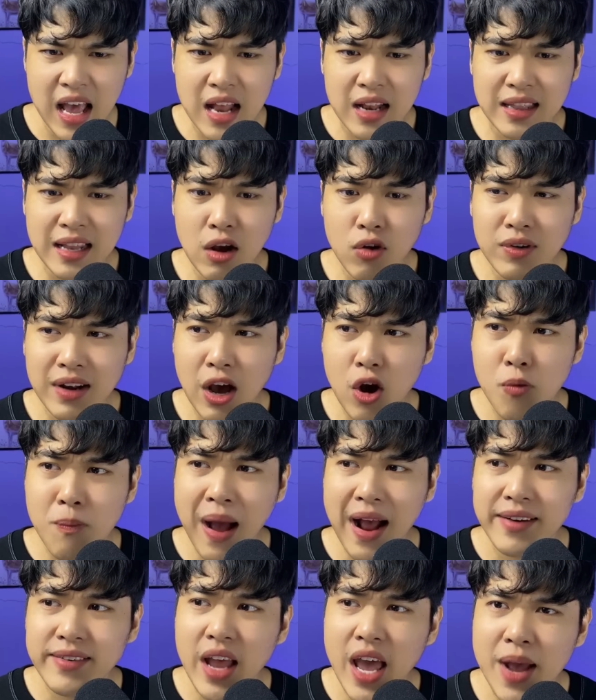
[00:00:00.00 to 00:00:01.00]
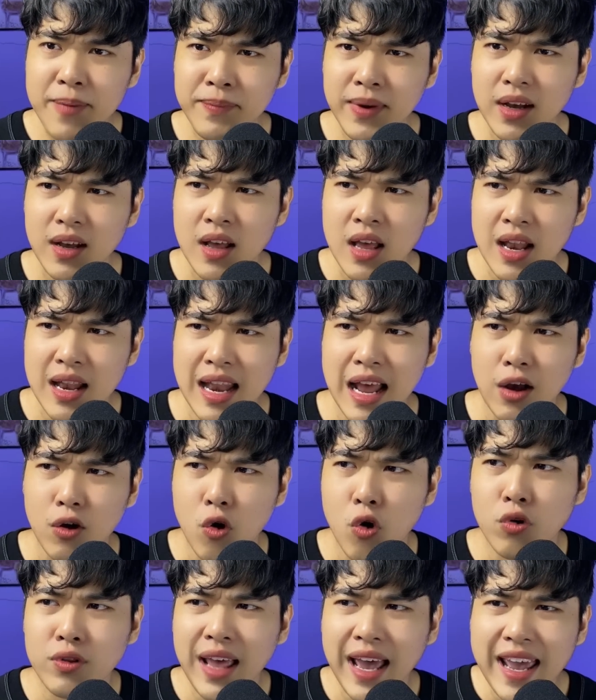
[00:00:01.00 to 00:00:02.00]
Lâu lâu ban đêm á, là
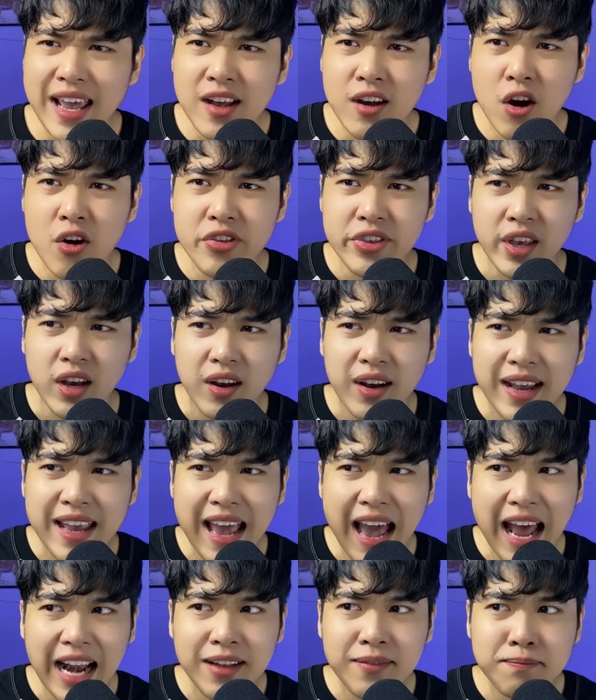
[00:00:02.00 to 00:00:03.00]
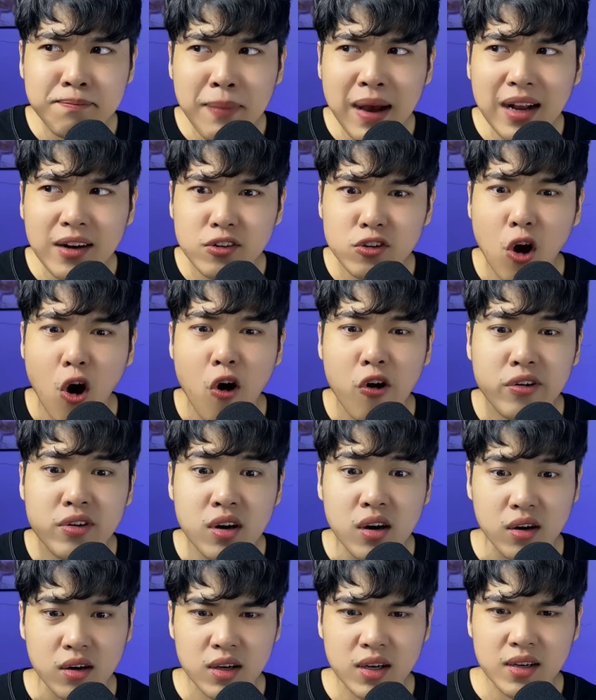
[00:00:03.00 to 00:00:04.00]
cổ thấy có những cái ánh mắt đỏ
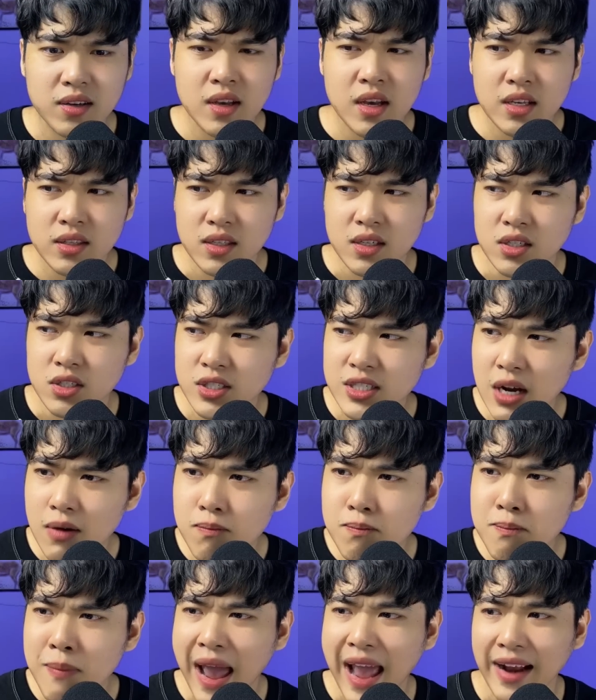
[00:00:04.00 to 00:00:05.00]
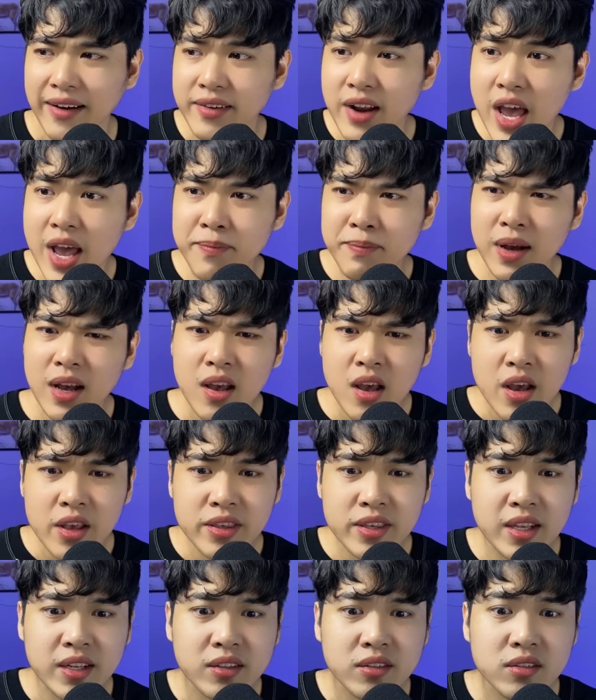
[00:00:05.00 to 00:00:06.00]
rực á, từ trong màn đêm á,
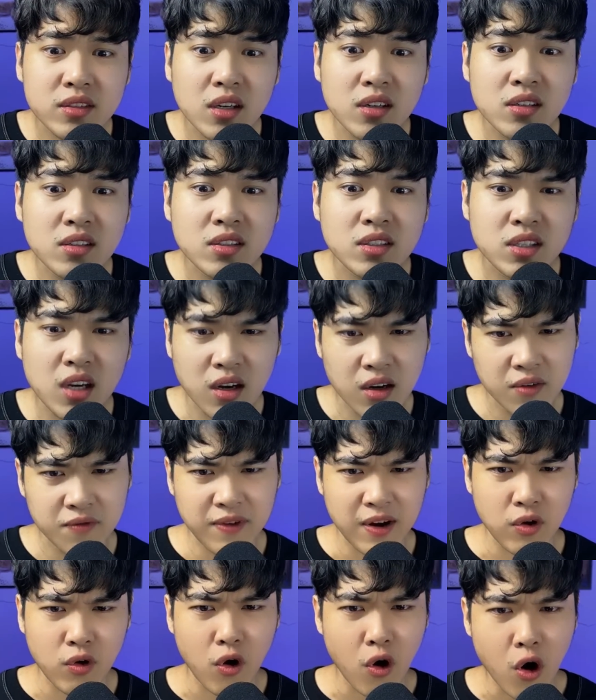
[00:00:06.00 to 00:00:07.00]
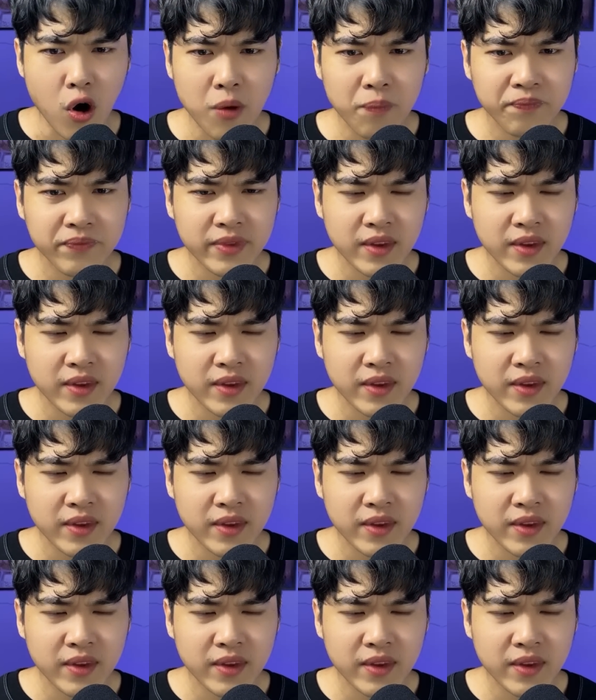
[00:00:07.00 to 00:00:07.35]
nhìn chừng chừng vào cổ.